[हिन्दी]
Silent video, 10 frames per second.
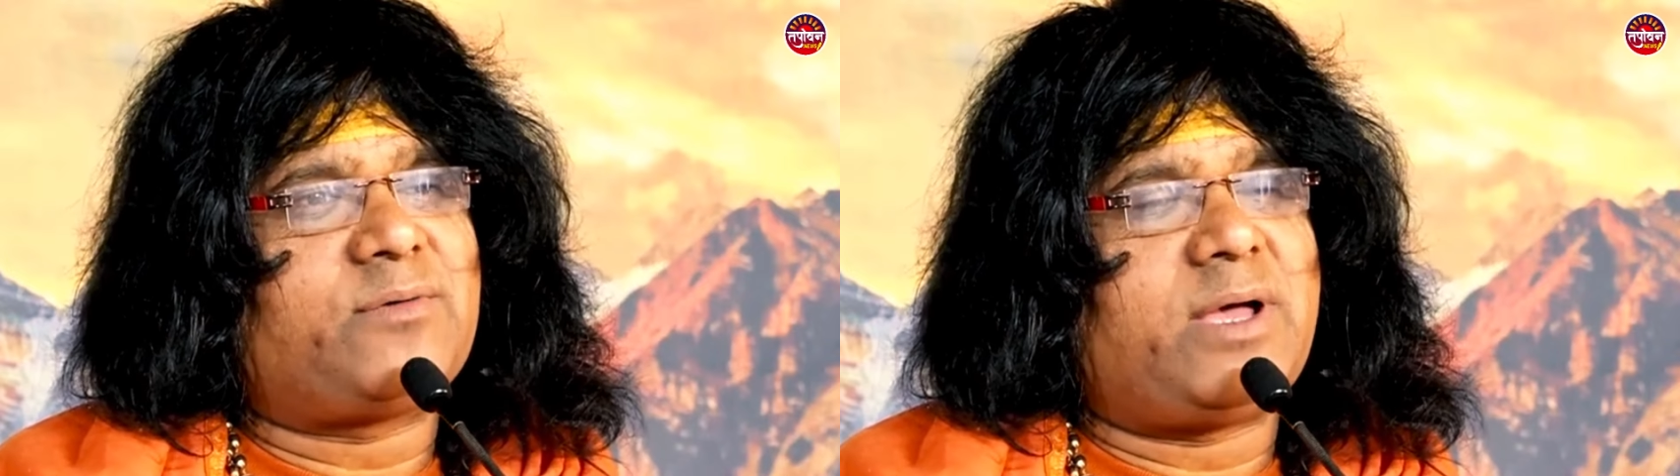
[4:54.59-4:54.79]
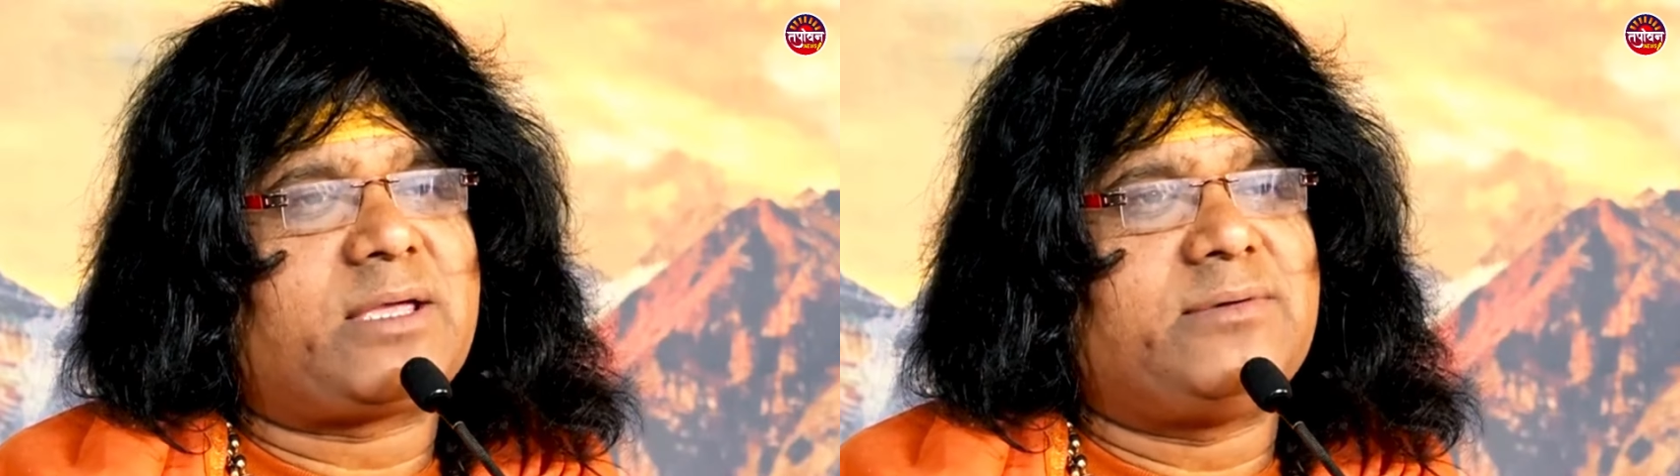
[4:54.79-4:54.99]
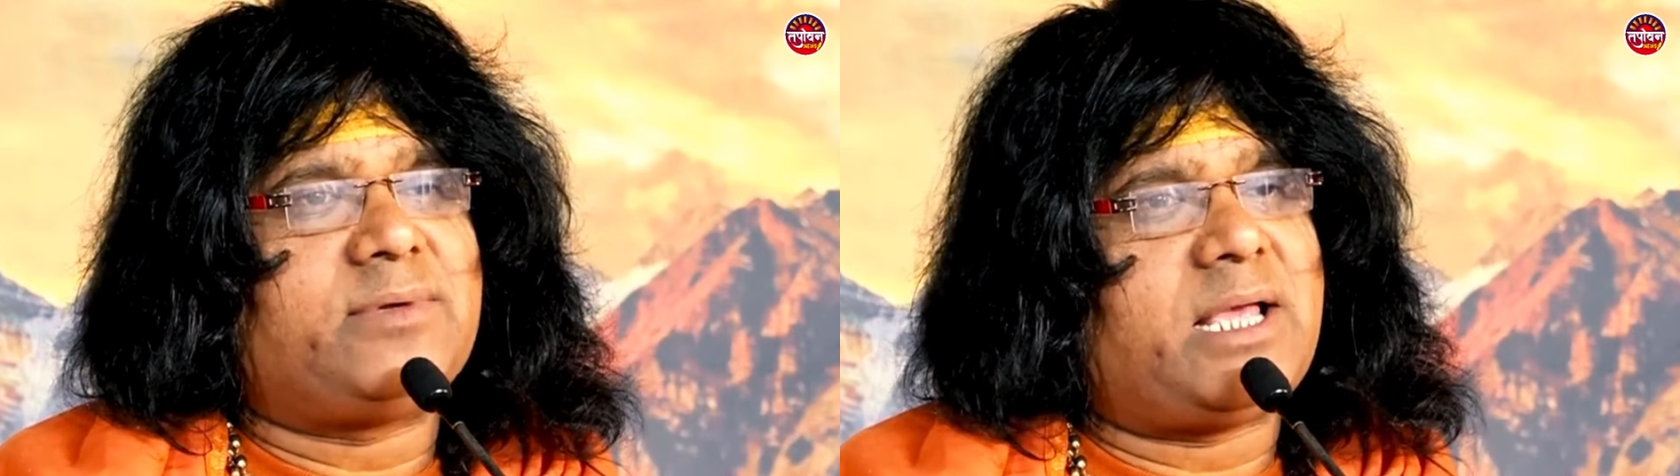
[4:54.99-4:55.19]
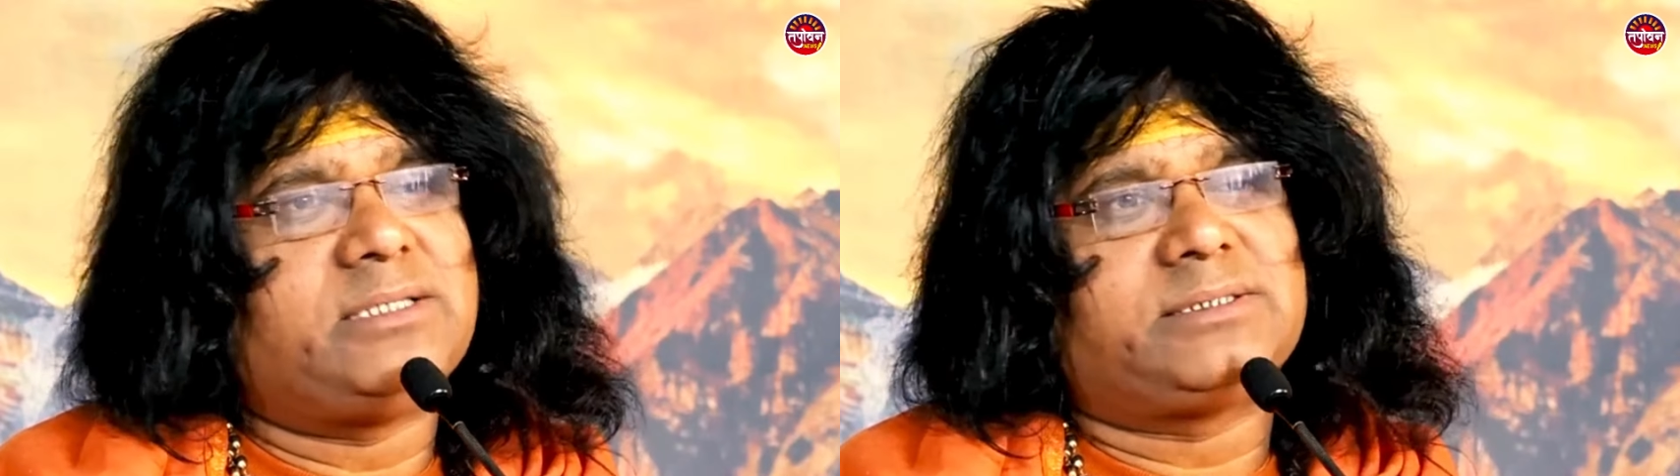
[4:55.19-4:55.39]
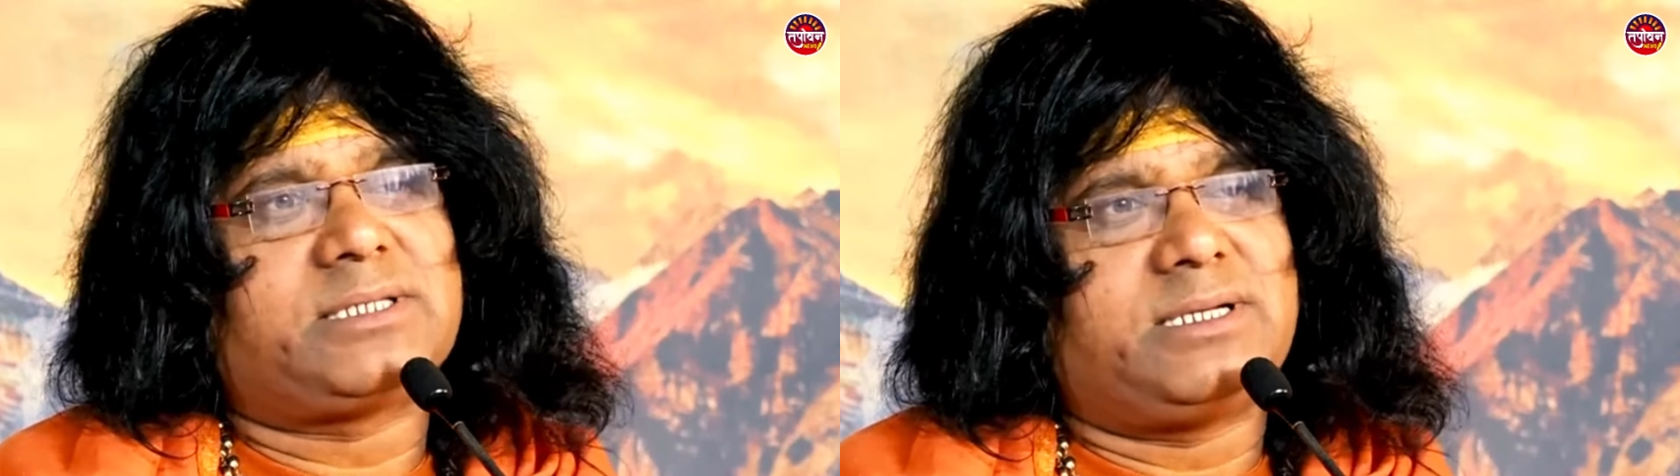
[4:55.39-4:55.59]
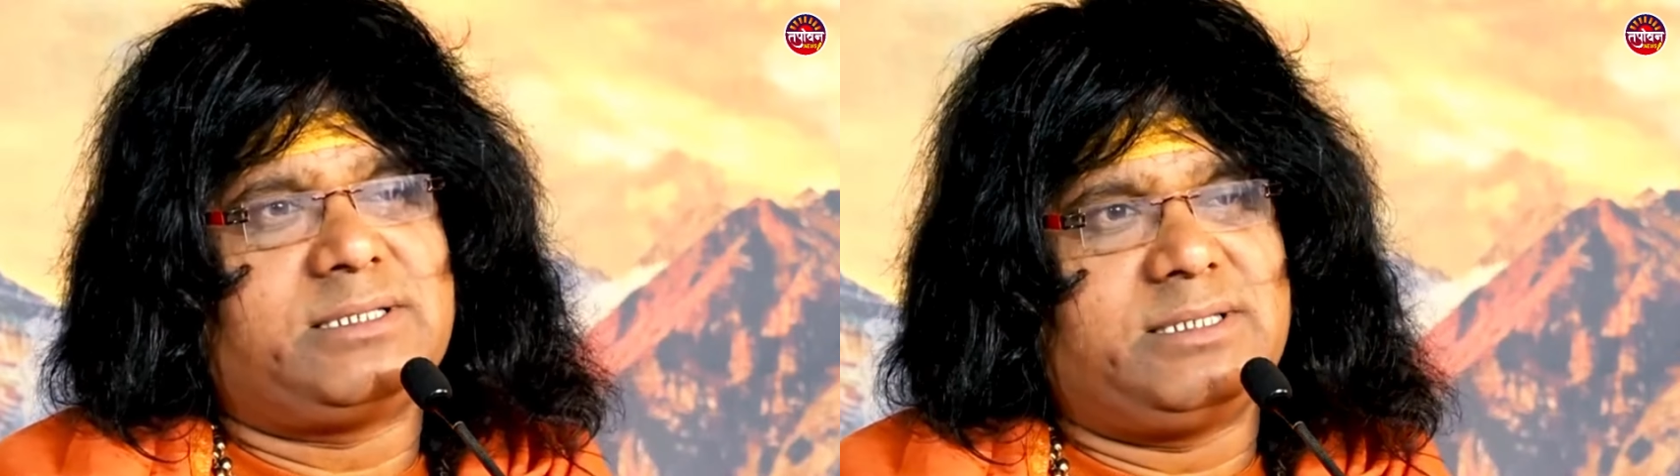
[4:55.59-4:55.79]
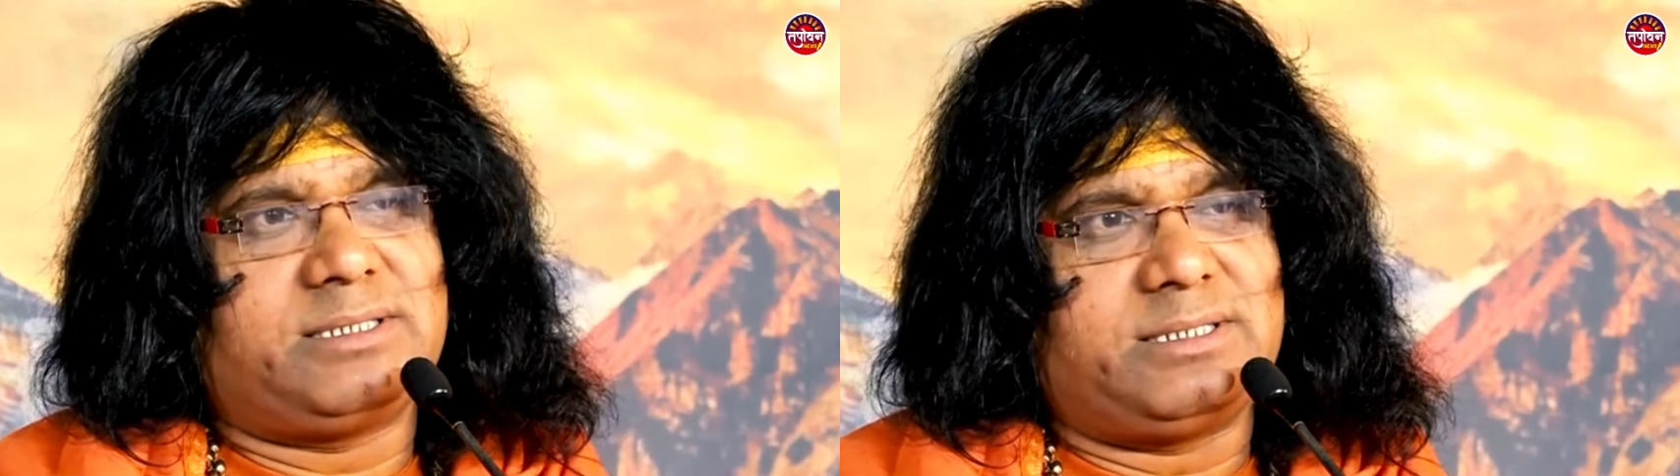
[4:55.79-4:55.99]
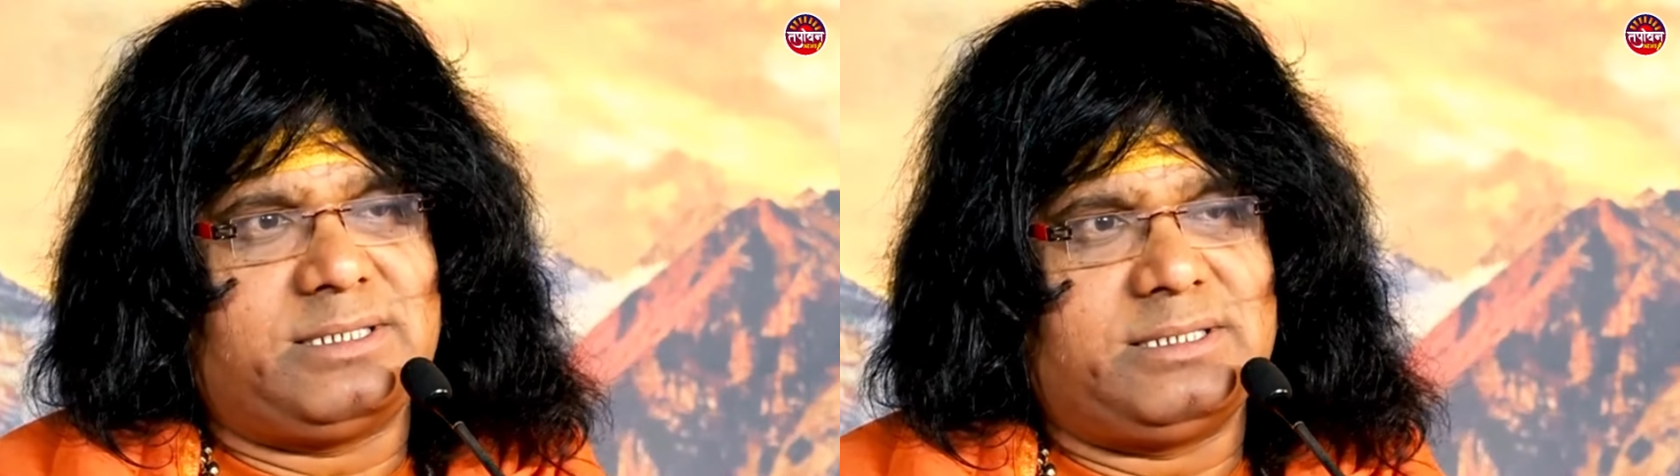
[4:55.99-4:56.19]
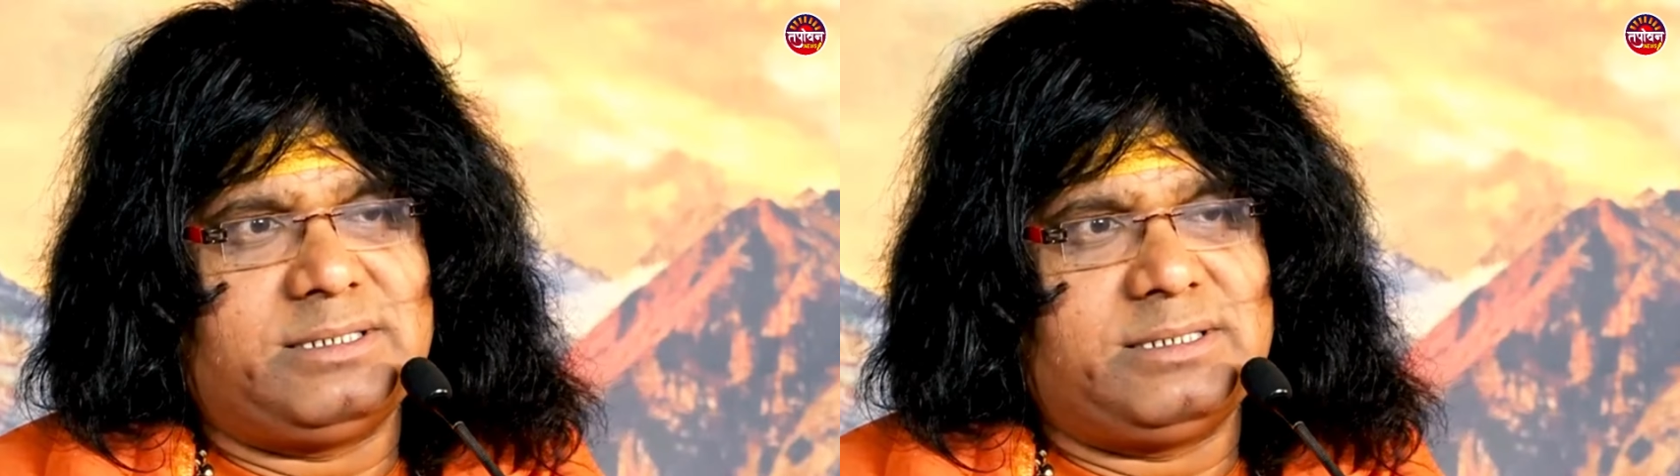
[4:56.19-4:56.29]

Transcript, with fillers: को आके विराजित कर देती है